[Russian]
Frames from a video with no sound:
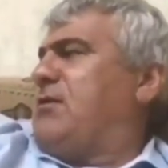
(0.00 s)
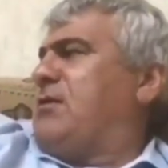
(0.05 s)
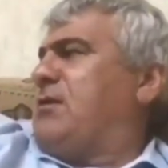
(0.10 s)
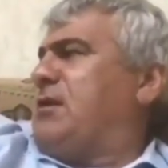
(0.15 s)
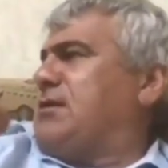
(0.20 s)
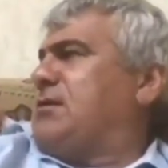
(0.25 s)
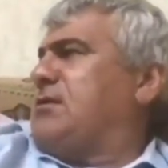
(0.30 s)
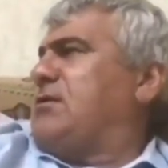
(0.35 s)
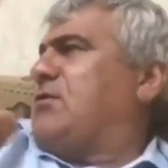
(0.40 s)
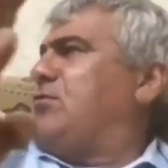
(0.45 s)

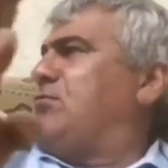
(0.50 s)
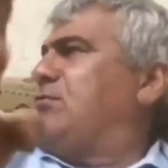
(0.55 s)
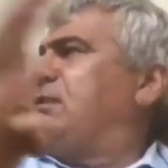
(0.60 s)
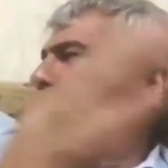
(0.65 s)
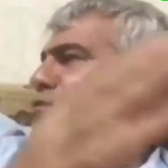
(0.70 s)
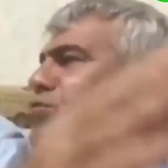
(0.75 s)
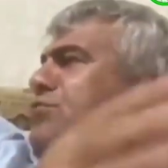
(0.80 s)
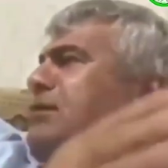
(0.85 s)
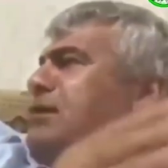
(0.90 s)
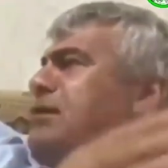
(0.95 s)
языком
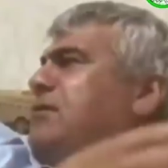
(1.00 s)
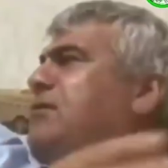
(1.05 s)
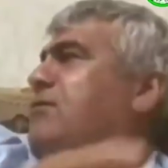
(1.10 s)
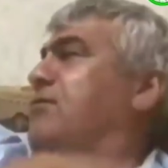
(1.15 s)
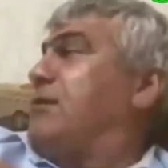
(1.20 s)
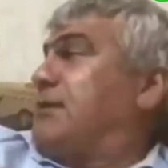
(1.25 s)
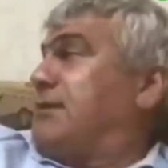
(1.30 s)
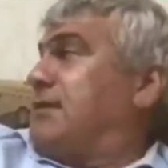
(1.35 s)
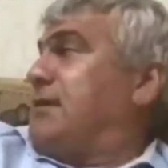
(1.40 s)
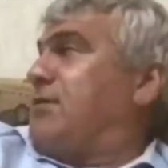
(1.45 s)

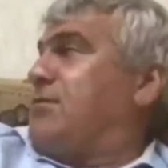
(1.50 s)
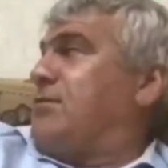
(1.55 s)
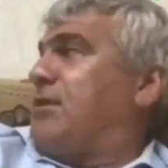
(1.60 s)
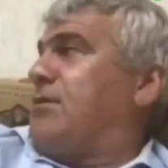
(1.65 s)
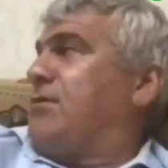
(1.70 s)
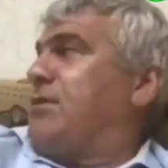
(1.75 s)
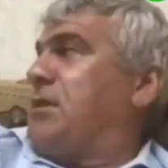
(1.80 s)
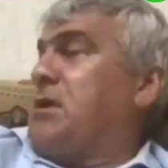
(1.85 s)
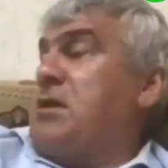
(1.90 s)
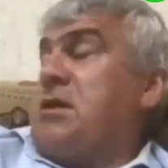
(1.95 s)
документов
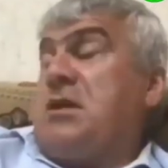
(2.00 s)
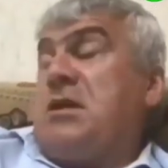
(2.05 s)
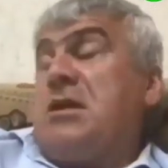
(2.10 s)
разговаривать.